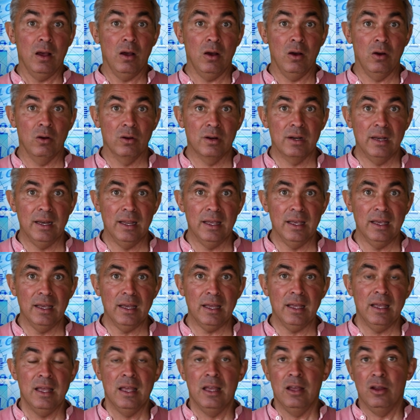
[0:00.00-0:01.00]
En
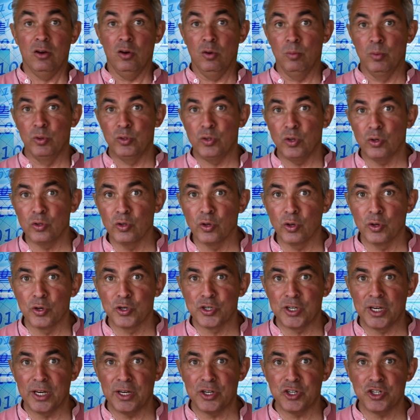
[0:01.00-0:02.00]
clair, le moteur de
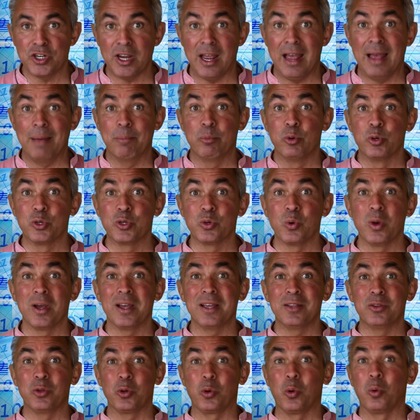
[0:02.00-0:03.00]
recherche a
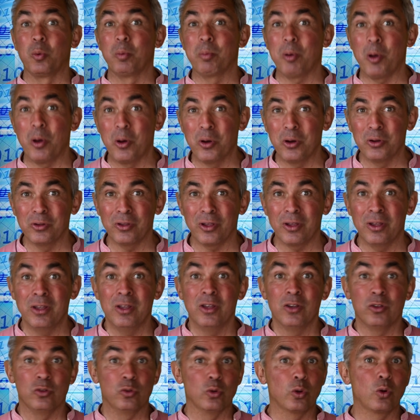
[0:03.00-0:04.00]
besoin de comprendre
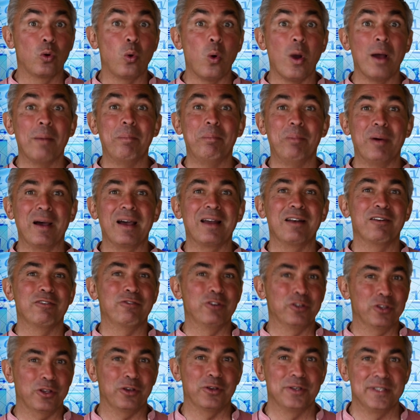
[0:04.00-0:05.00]
de quoi parle
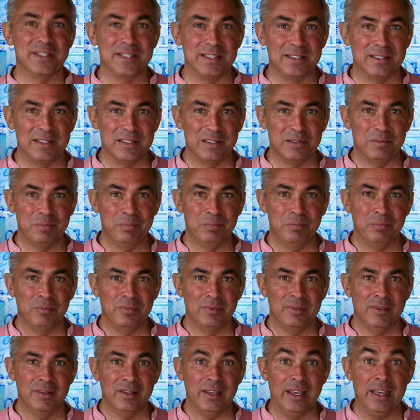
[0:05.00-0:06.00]
votre site.
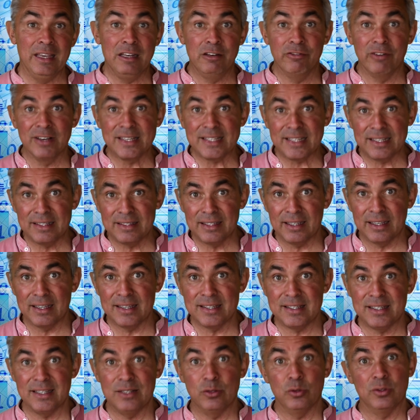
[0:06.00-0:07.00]
Et il va
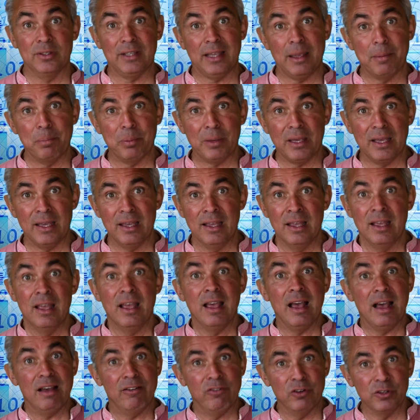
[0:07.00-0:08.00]
s'intéresser de très près
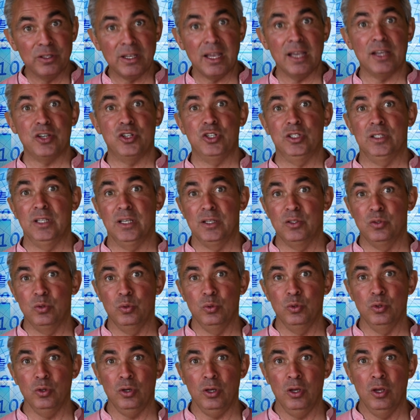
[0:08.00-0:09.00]
à votre
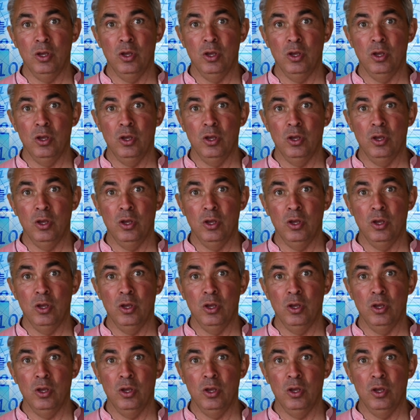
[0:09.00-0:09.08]
architecture